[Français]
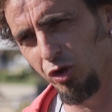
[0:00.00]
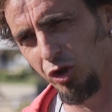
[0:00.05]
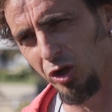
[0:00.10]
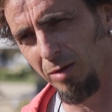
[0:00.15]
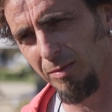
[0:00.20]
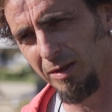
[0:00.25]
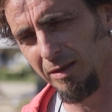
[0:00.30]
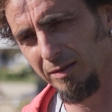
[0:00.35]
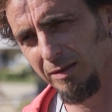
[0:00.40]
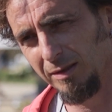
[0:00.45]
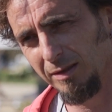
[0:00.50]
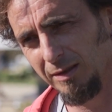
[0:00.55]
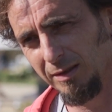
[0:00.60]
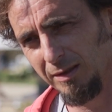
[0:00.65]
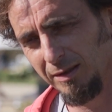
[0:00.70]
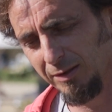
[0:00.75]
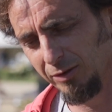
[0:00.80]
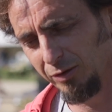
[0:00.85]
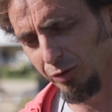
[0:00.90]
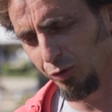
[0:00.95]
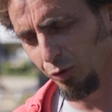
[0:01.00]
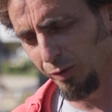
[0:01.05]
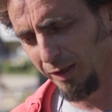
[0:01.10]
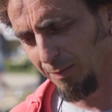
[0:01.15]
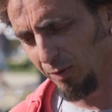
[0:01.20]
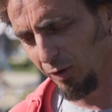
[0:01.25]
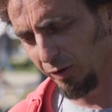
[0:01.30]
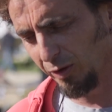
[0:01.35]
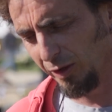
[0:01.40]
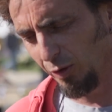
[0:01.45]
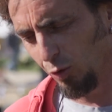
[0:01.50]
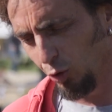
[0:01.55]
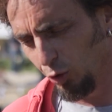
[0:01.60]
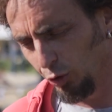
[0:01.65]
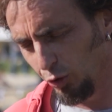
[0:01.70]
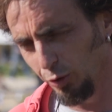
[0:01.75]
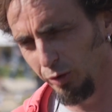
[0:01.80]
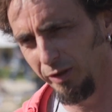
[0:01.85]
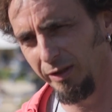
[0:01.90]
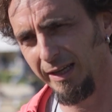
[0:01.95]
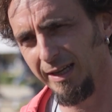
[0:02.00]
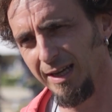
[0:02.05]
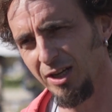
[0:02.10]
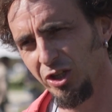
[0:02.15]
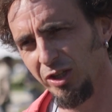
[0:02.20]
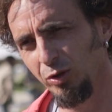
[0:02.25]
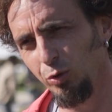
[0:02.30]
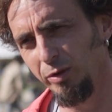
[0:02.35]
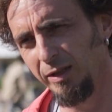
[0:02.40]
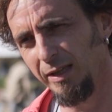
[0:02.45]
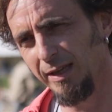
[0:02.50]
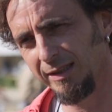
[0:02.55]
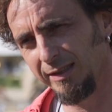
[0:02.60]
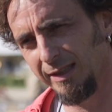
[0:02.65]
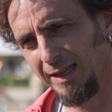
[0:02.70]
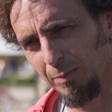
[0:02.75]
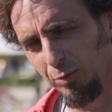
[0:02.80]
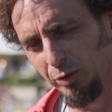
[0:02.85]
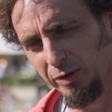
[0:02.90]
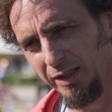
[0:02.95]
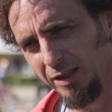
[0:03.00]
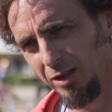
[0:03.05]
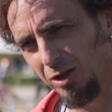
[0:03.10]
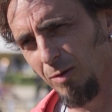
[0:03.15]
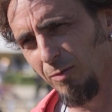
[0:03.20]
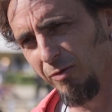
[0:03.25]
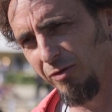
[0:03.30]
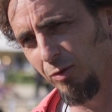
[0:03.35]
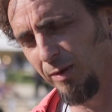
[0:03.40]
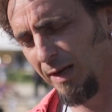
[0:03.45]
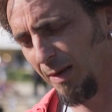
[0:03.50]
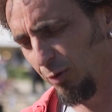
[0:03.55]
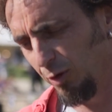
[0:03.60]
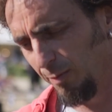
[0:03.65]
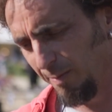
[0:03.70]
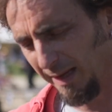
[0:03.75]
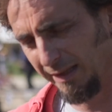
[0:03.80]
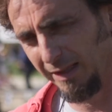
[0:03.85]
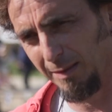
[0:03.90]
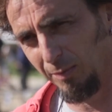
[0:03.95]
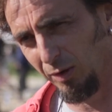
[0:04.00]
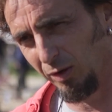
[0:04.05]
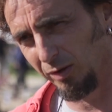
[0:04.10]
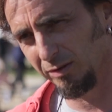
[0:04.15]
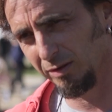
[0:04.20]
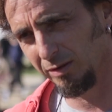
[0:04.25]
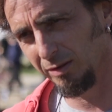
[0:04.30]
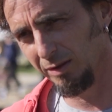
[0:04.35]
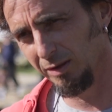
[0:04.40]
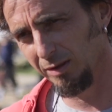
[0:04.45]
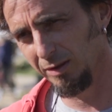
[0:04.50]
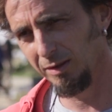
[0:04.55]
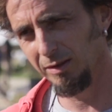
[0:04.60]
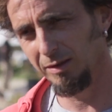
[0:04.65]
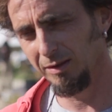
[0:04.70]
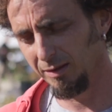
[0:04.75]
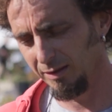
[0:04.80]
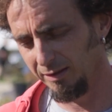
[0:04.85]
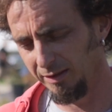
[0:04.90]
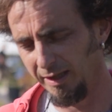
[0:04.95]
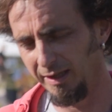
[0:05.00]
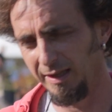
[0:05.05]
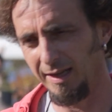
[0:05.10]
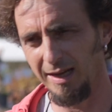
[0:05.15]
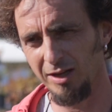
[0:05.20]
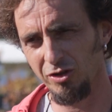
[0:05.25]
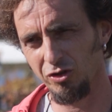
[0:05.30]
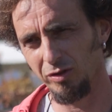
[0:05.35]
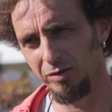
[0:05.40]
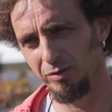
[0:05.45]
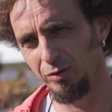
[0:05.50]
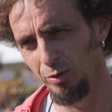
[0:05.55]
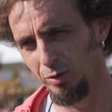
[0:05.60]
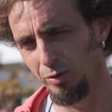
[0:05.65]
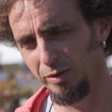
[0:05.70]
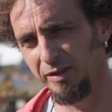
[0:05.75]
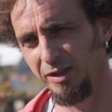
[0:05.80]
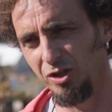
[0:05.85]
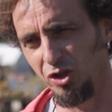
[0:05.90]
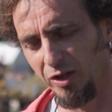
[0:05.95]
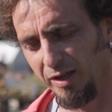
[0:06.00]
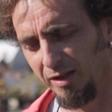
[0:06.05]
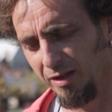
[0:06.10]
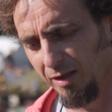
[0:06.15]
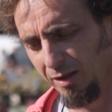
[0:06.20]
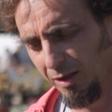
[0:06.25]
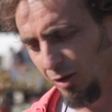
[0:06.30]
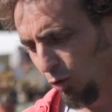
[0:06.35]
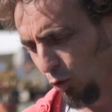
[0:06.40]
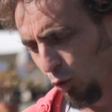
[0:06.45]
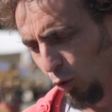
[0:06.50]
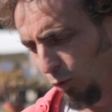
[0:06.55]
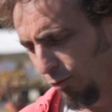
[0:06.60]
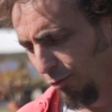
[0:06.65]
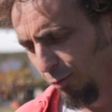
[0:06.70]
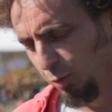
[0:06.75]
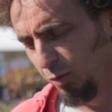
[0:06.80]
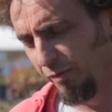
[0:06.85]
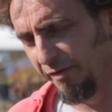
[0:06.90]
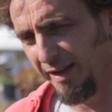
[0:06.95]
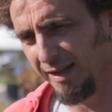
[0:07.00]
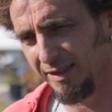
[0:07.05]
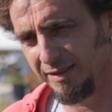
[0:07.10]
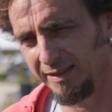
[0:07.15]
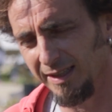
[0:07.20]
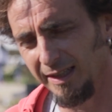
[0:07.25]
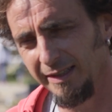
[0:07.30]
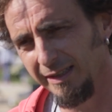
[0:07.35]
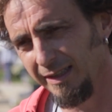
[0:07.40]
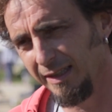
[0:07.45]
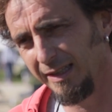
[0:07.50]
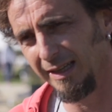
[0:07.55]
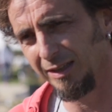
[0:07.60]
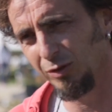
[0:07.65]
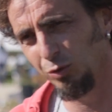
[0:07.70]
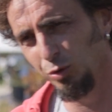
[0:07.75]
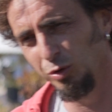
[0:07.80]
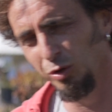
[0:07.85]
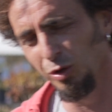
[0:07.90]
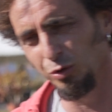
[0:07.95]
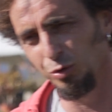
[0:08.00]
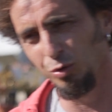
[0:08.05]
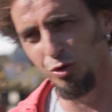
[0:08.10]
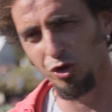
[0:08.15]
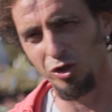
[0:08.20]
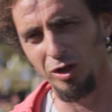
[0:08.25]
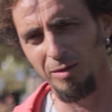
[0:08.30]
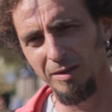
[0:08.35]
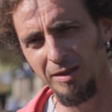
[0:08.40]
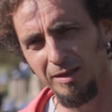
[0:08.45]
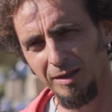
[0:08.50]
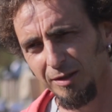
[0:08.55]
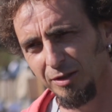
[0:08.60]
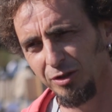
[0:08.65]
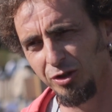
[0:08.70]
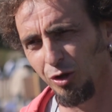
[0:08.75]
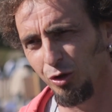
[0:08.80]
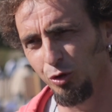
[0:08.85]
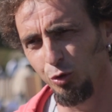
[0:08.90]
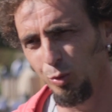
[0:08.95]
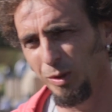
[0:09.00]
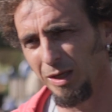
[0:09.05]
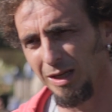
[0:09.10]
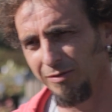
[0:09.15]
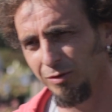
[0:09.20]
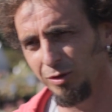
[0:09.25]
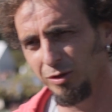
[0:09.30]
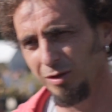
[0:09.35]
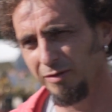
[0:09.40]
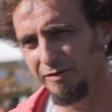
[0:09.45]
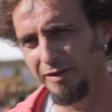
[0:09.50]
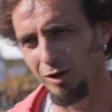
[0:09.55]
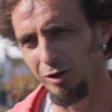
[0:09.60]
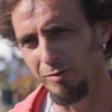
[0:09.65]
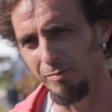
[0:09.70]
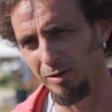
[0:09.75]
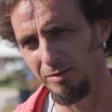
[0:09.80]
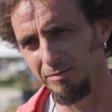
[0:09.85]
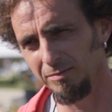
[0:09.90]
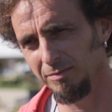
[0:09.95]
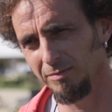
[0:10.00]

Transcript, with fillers: chambre, ce sont des plantes qui, au lieu de dégager du gaz carbonique comme font la plupart des plantes, dégagent de l'oxygène. Donc vous pouvez installer des cactus dans une chambre sans nuire à votre environnement.